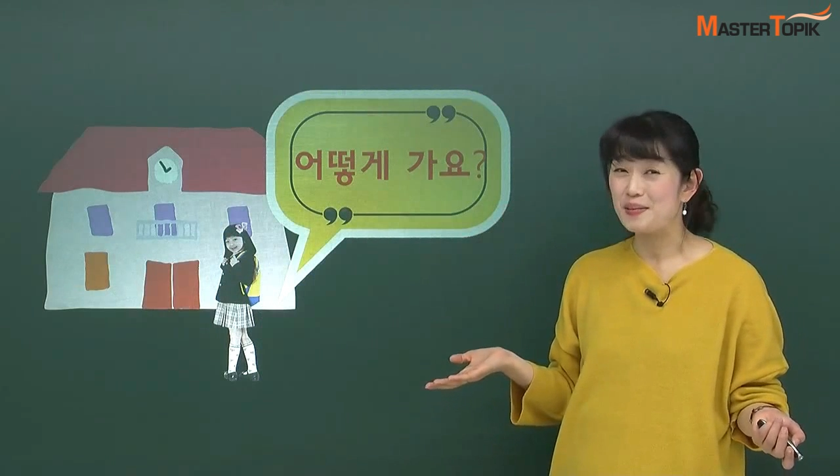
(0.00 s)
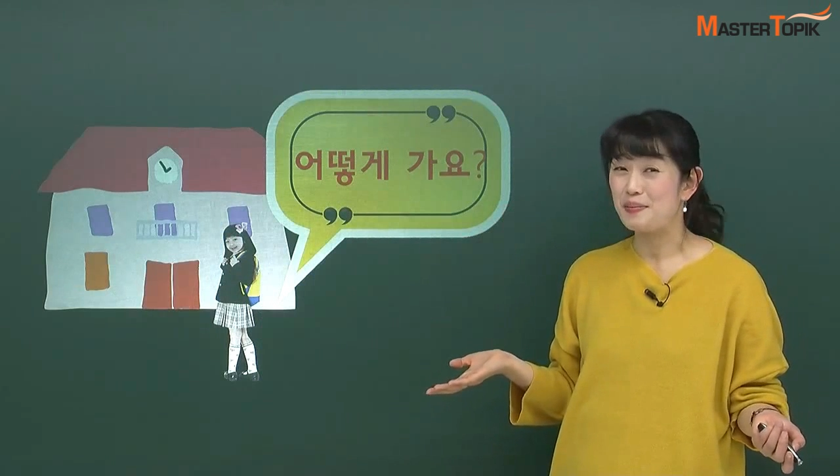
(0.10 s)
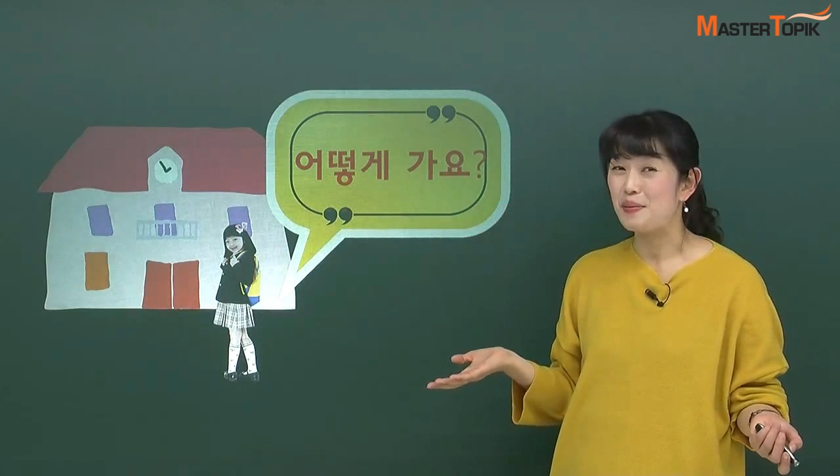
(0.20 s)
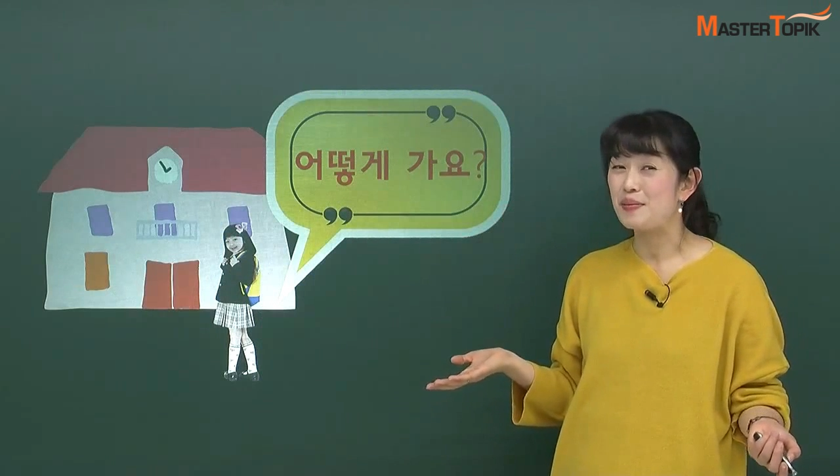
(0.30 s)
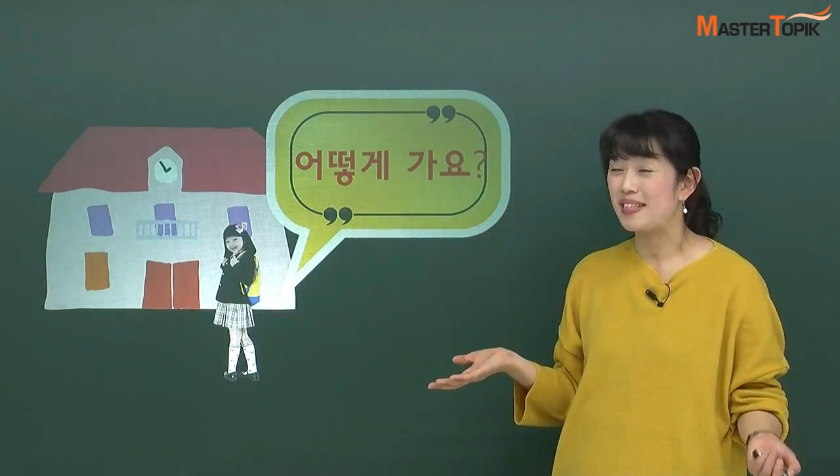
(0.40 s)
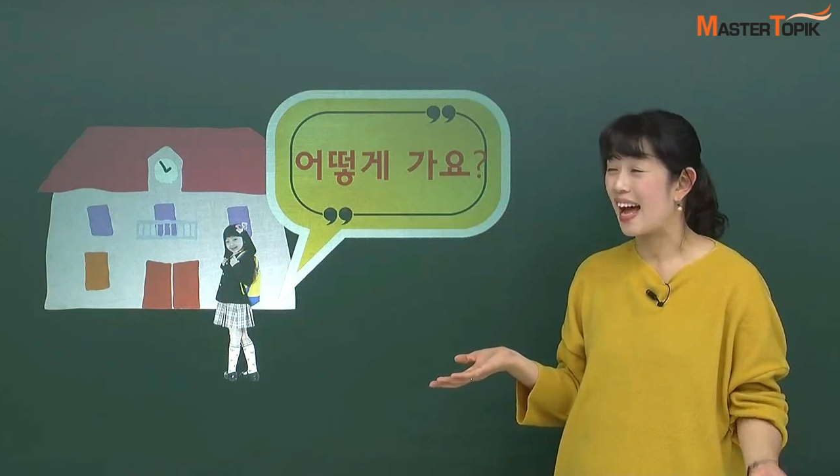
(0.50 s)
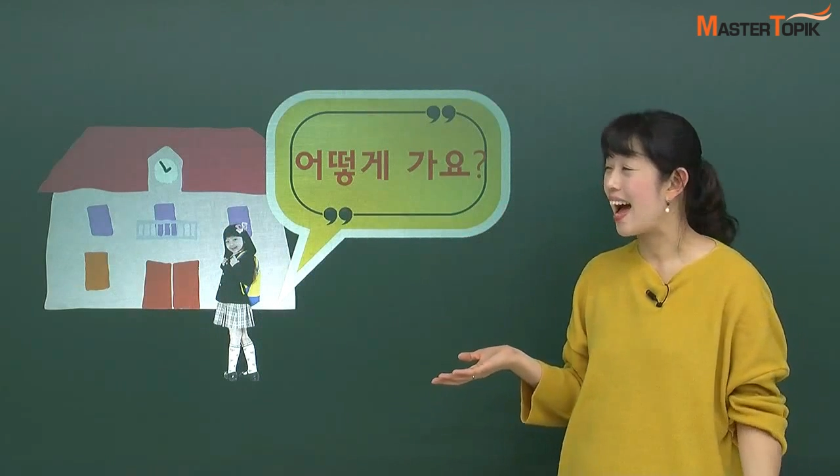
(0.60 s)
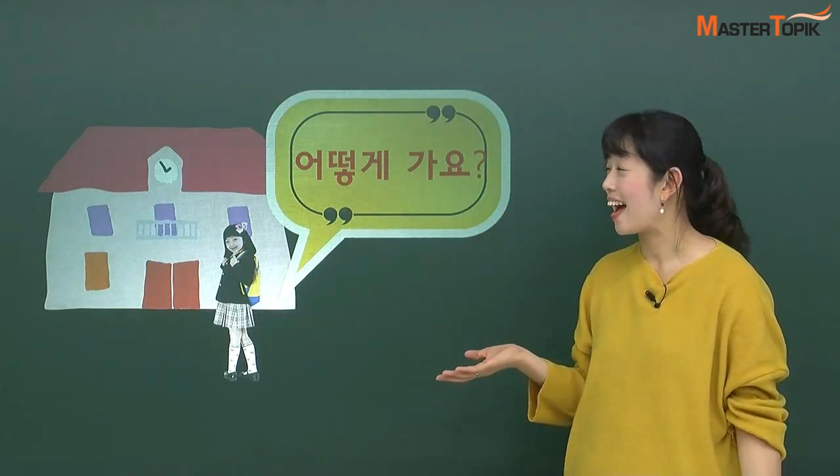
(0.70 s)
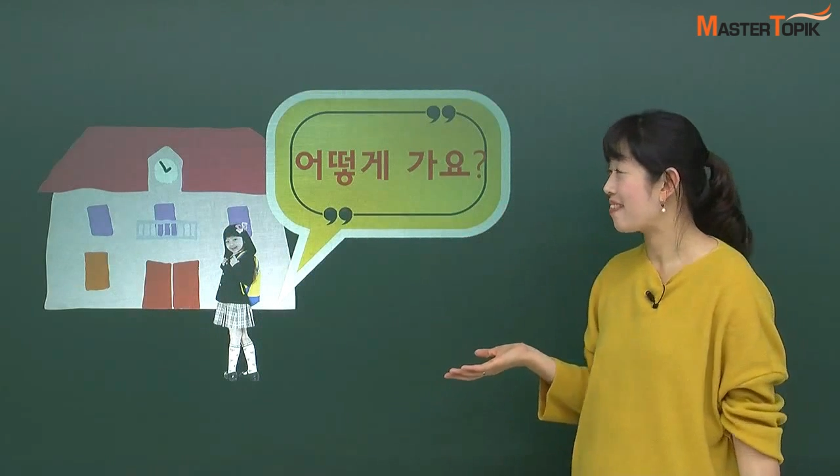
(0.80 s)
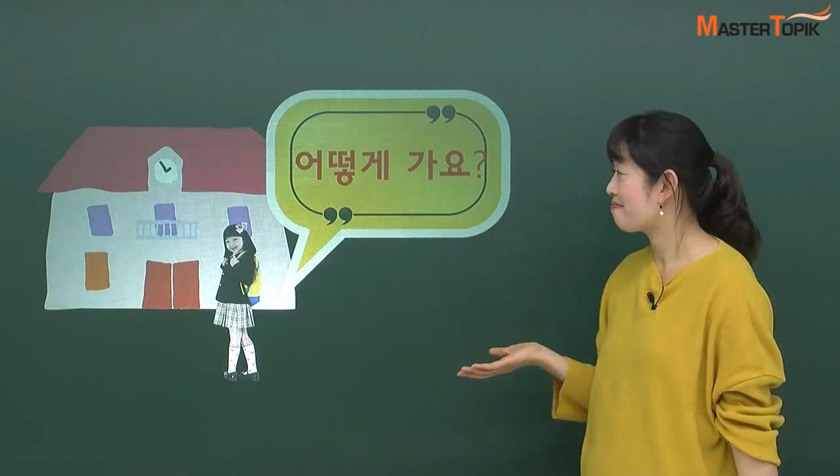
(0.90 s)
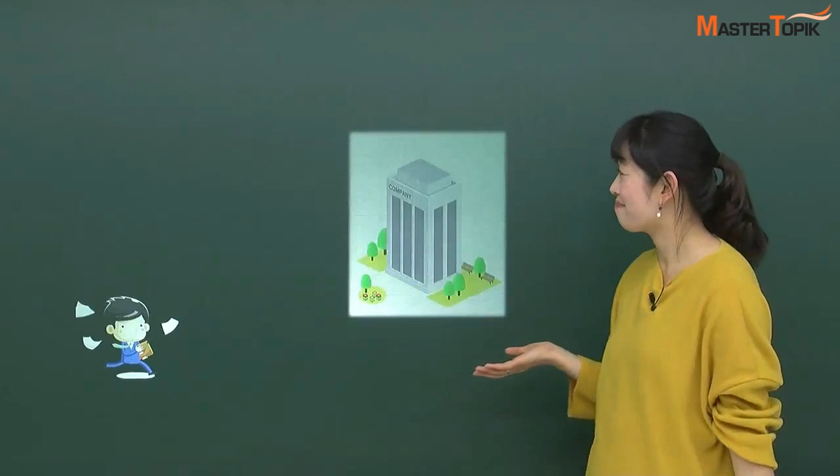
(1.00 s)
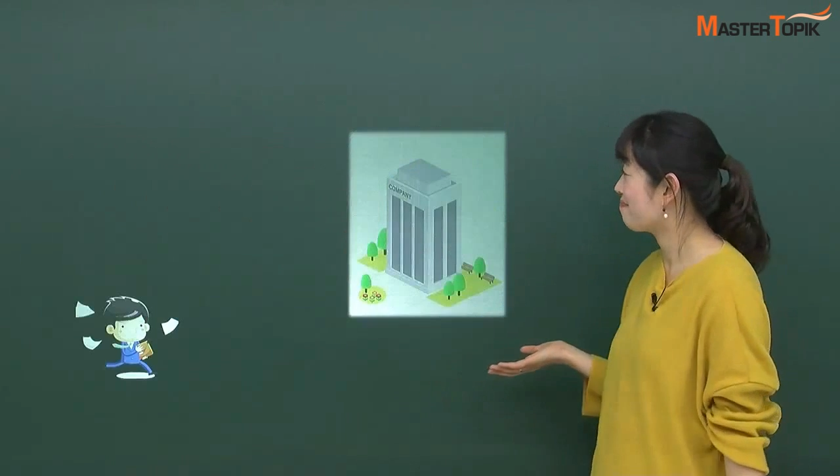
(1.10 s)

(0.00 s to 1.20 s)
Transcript: 좀 봅시다.